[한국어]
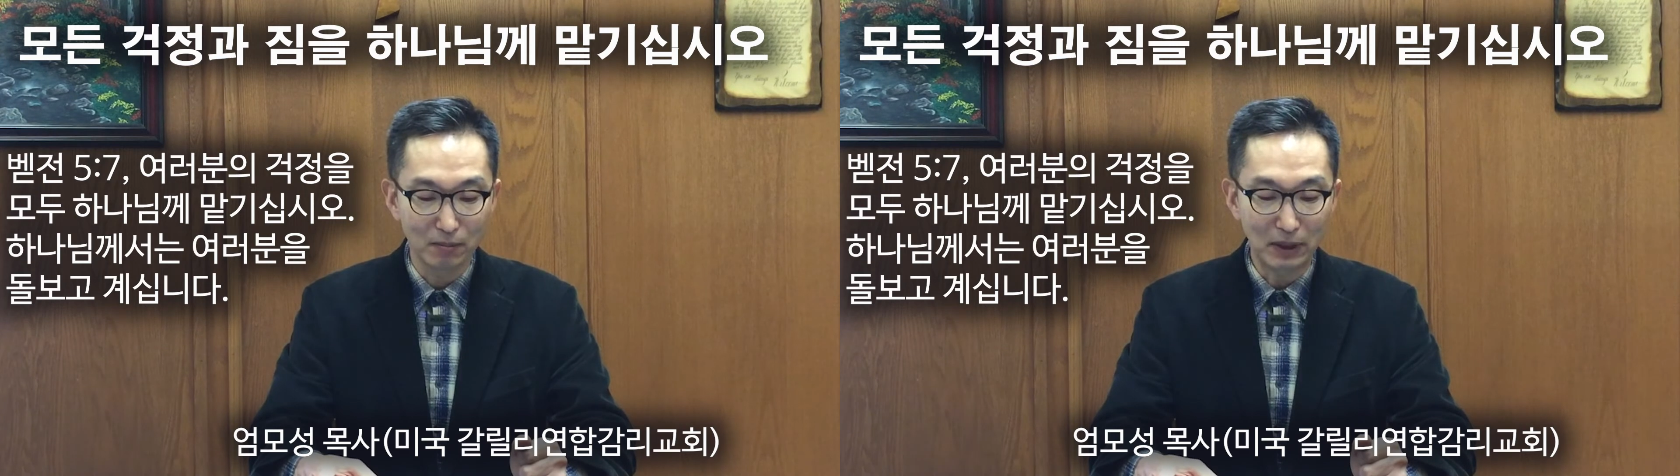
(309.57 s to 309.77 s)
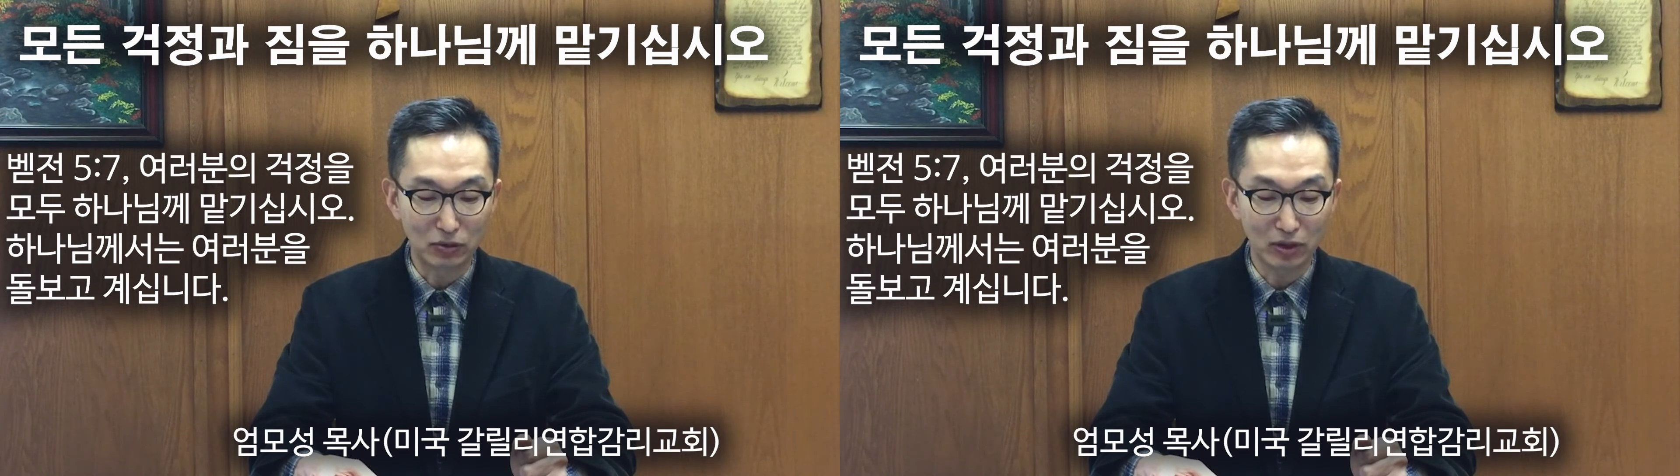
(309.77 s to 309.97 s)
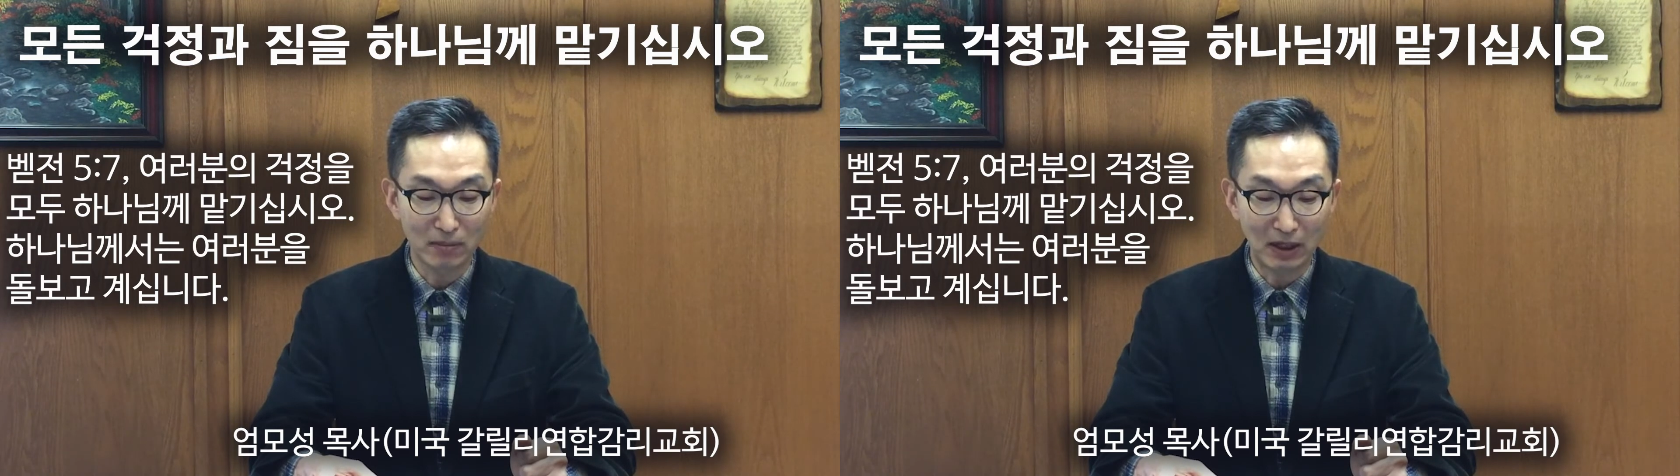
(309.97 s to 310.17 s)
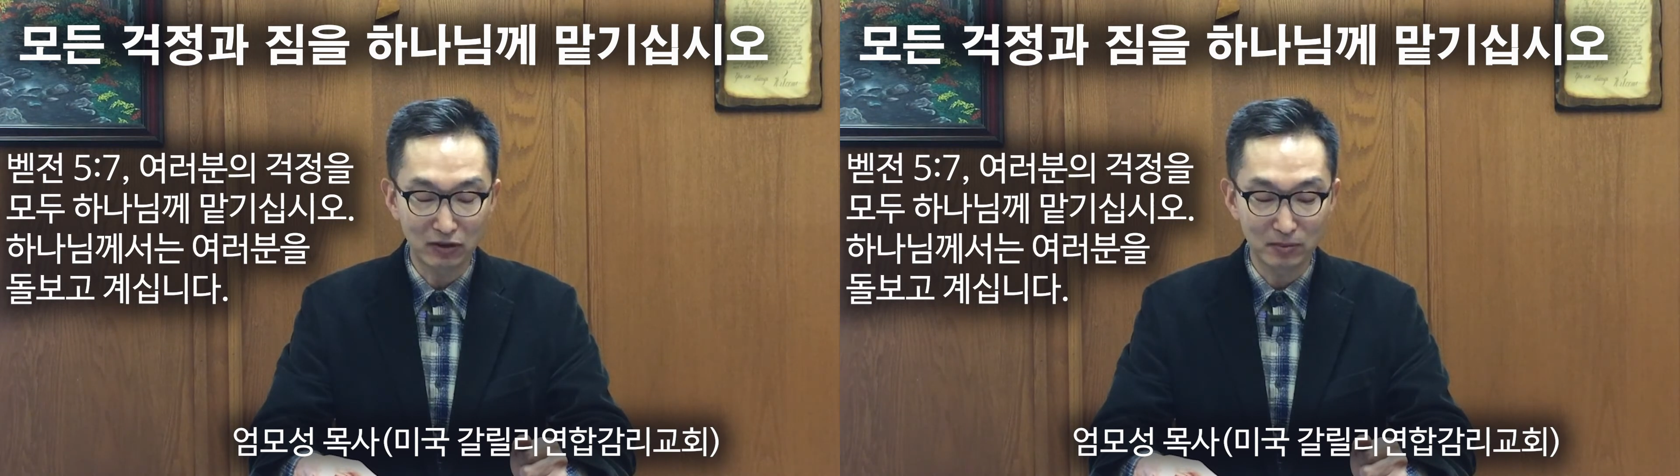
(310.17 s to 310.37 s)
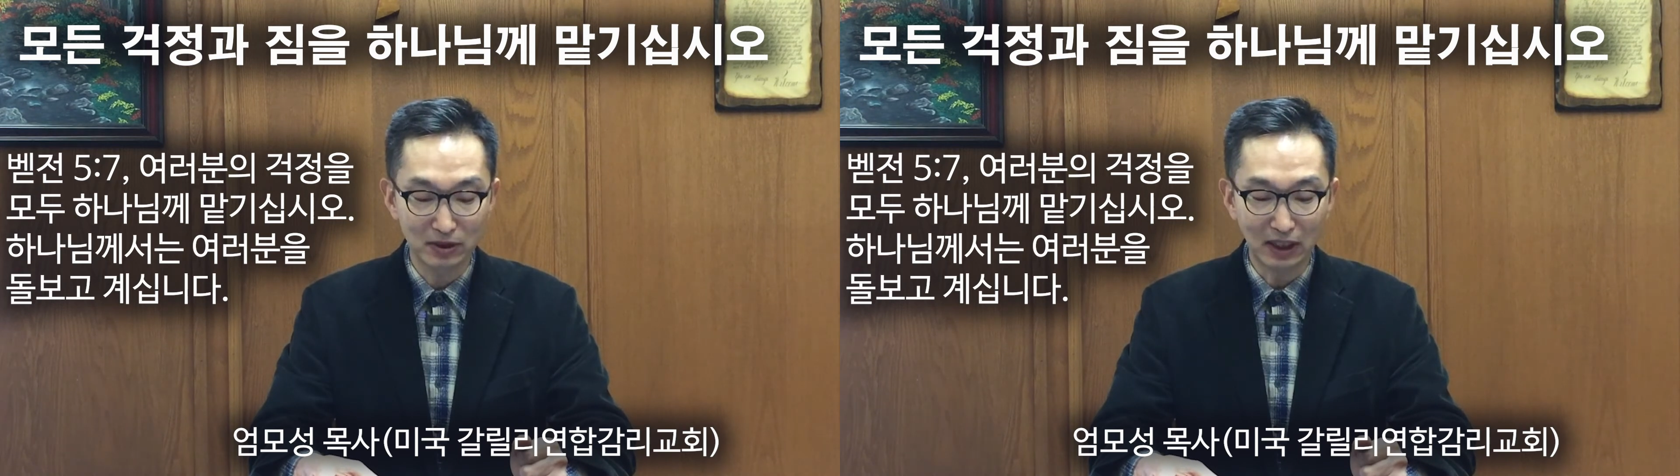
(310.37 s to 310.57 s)
베드로의
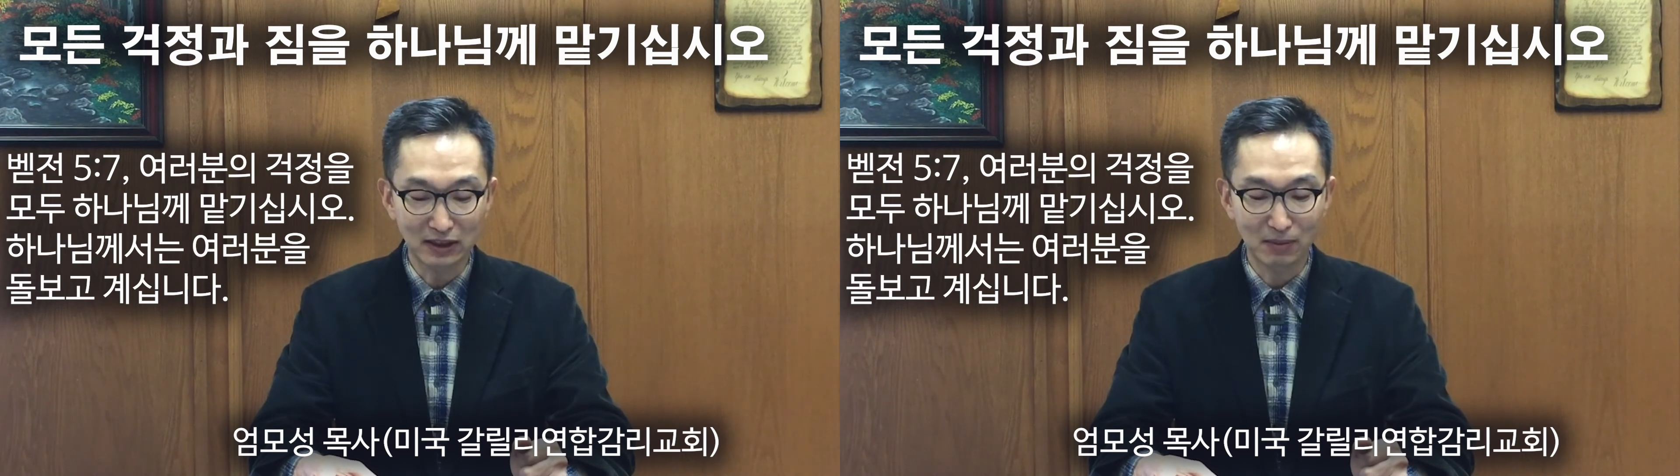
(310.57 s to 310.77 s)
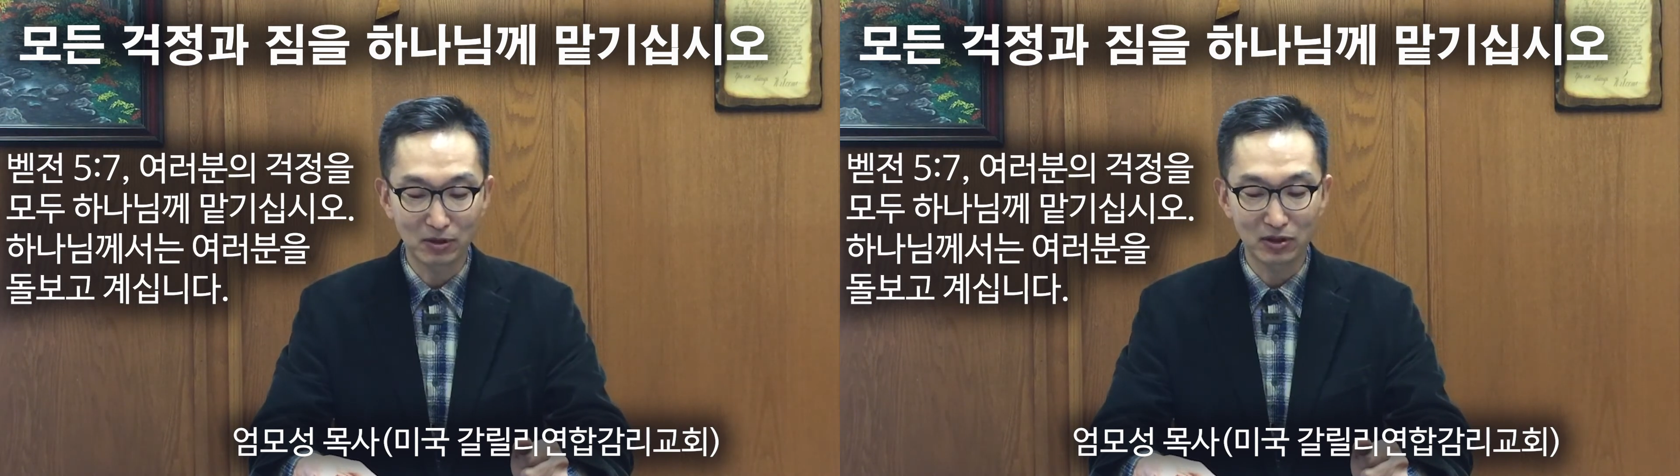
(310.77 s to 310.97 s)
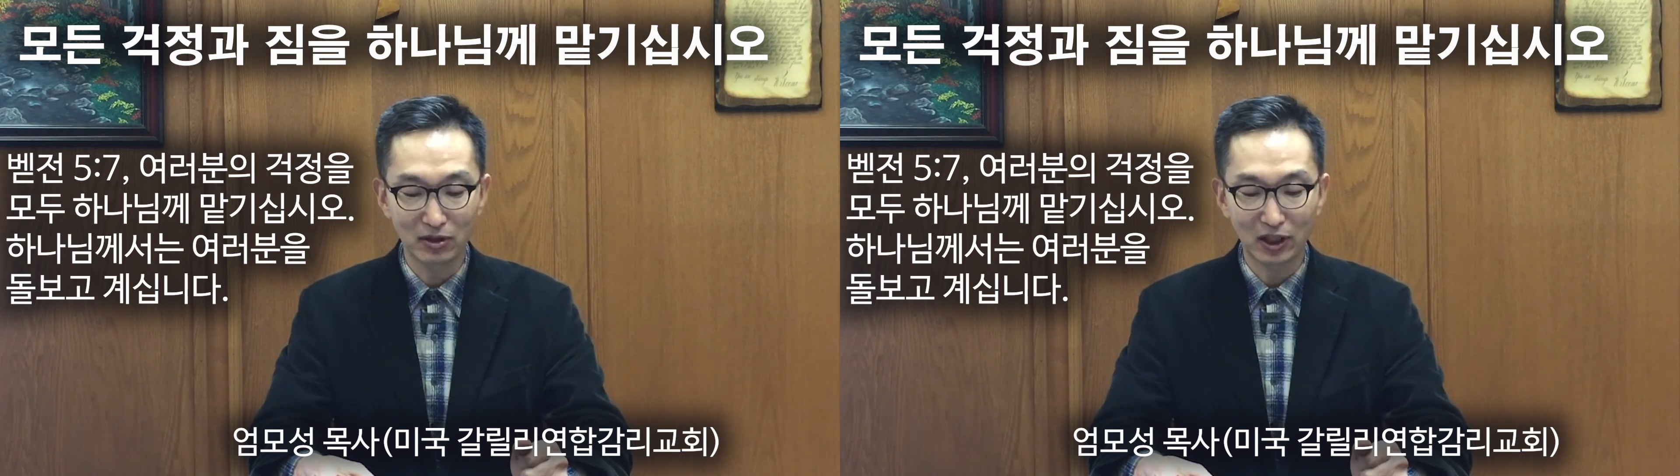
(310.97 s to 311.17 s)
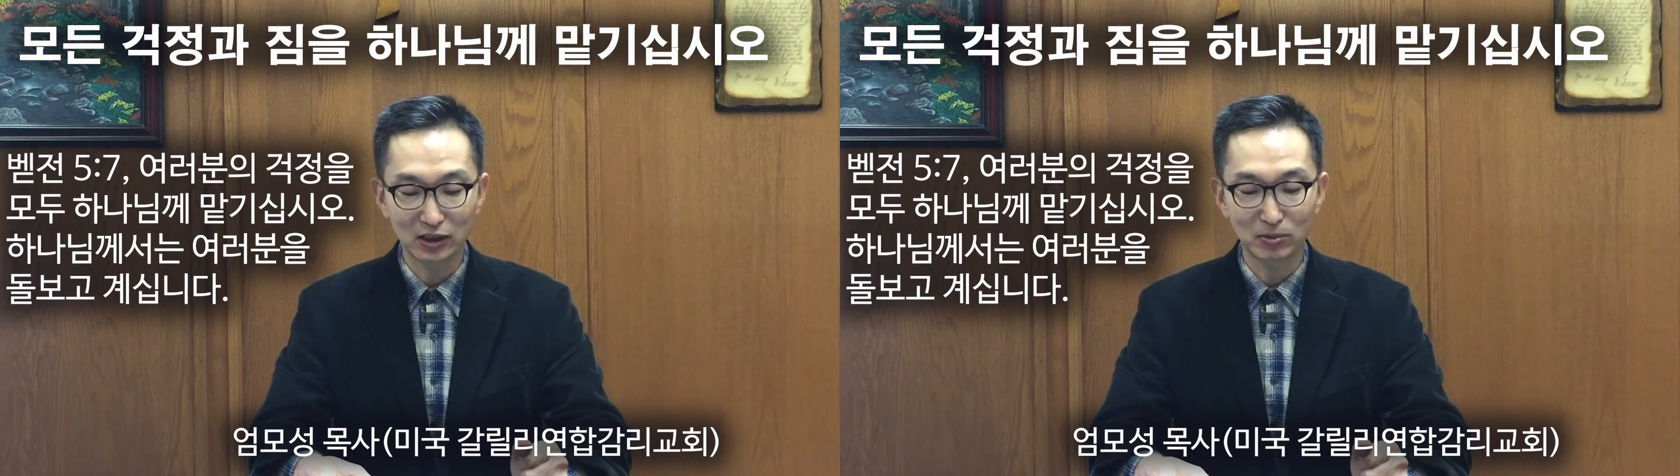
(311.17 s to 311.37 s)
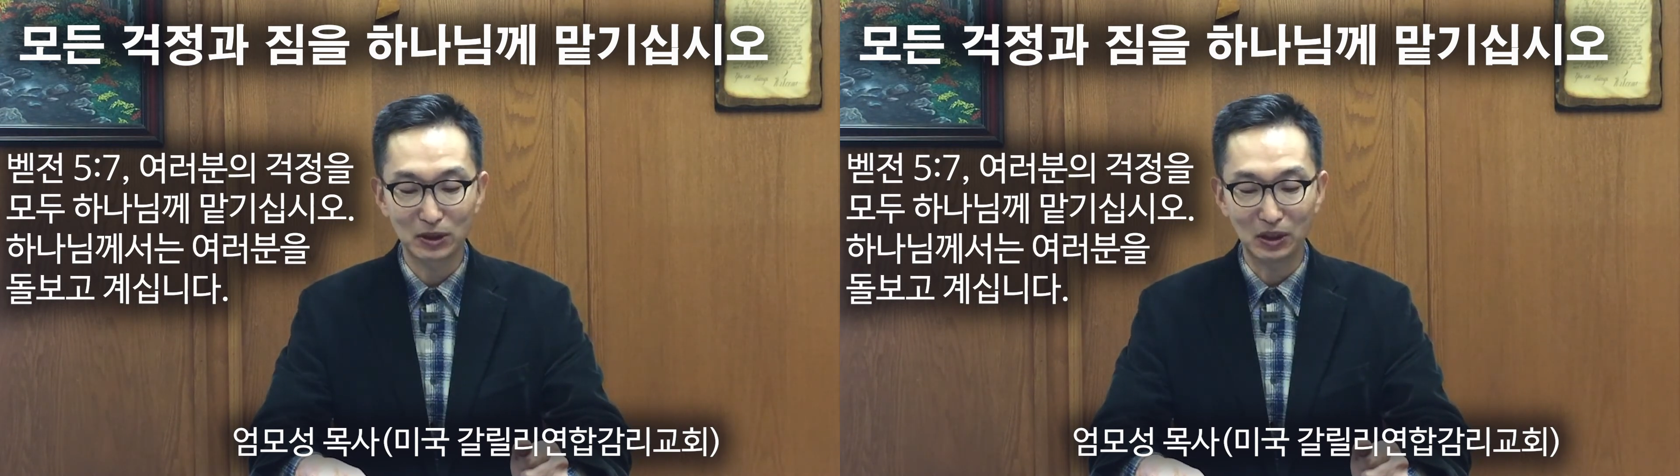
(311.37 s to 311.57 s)
말씀을 다시 한번
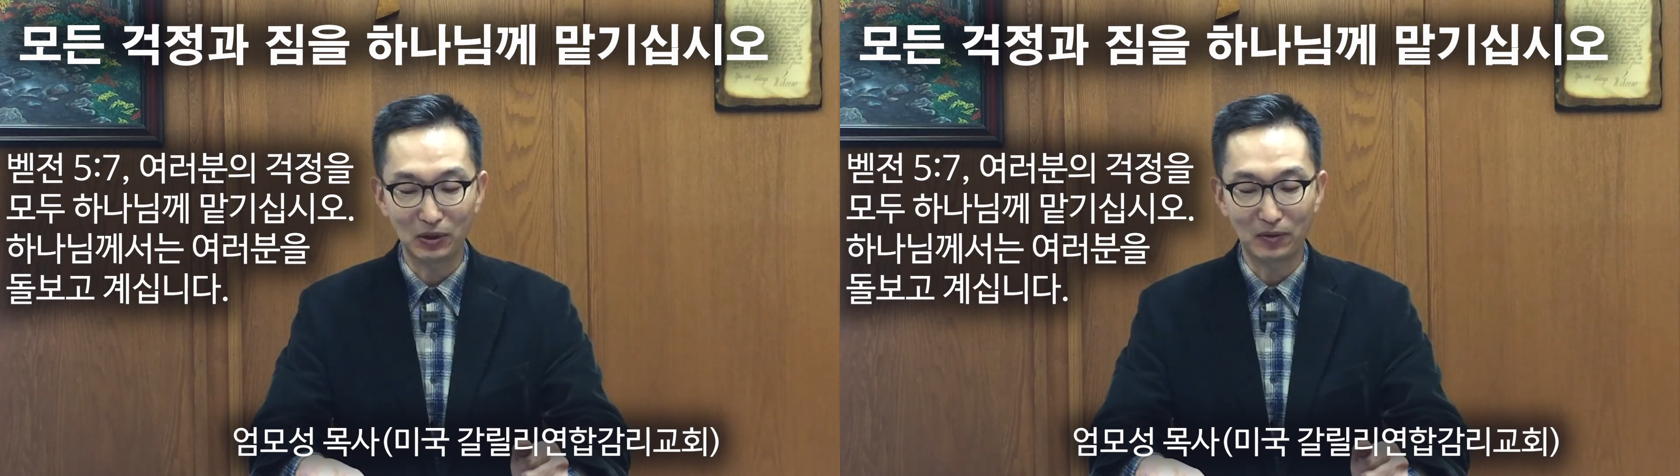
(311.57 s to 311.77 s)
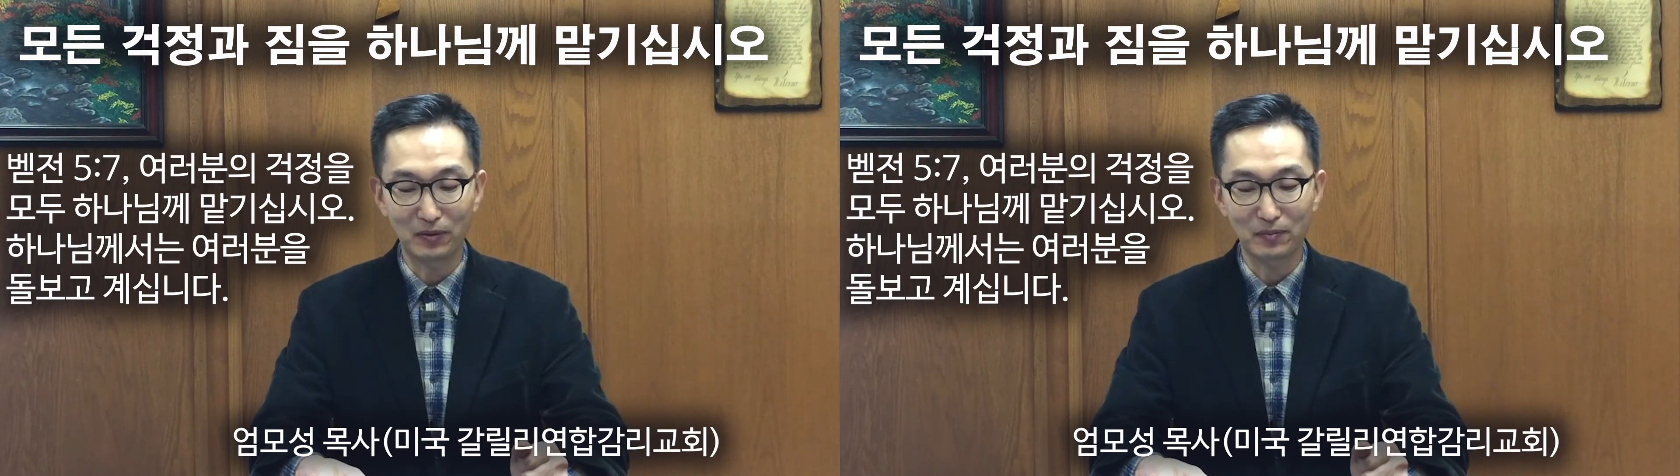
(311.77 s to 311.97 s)
기억하십시오.